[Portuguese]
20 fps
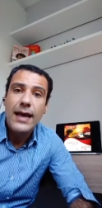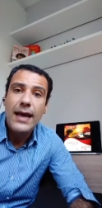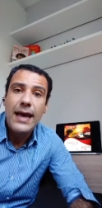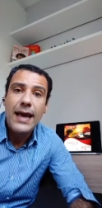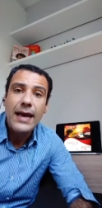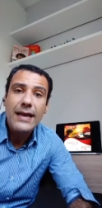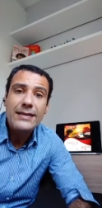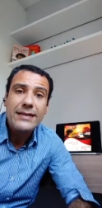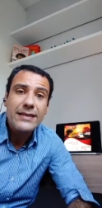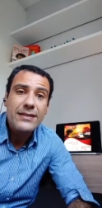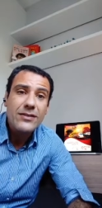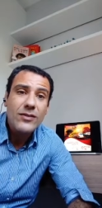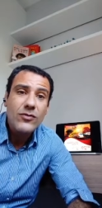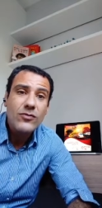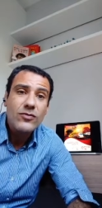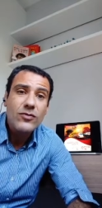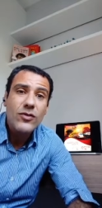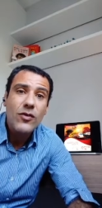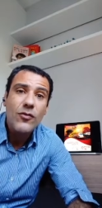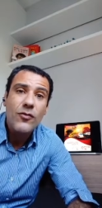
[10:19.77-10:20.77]
essas
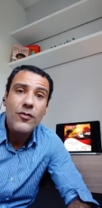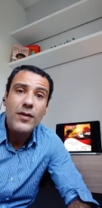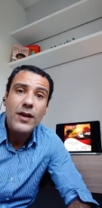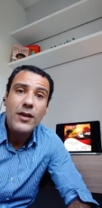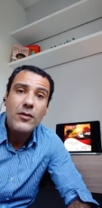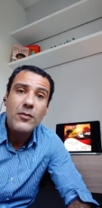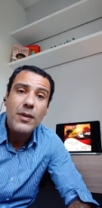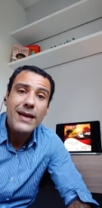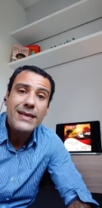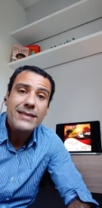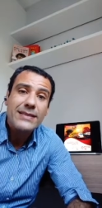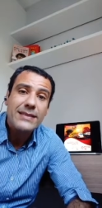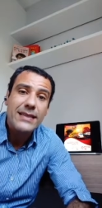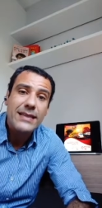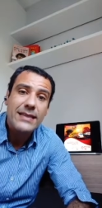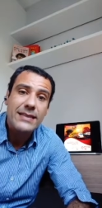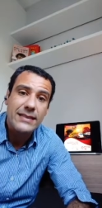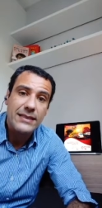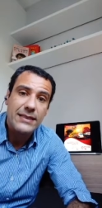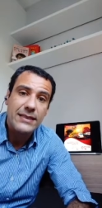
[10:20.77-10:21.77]
estão sofrendo
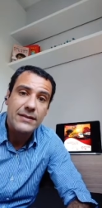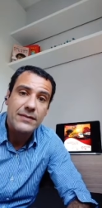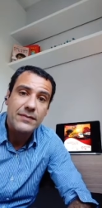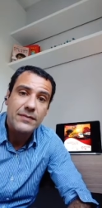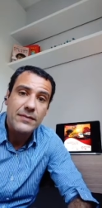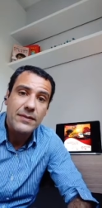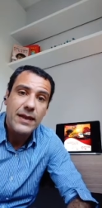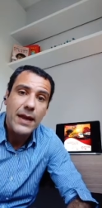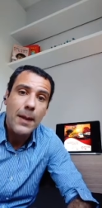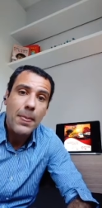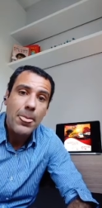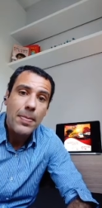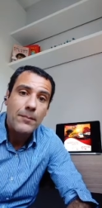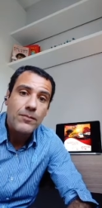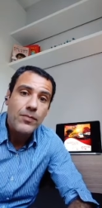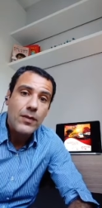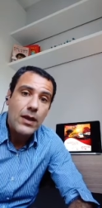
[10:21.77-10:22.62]
bastante. Tá?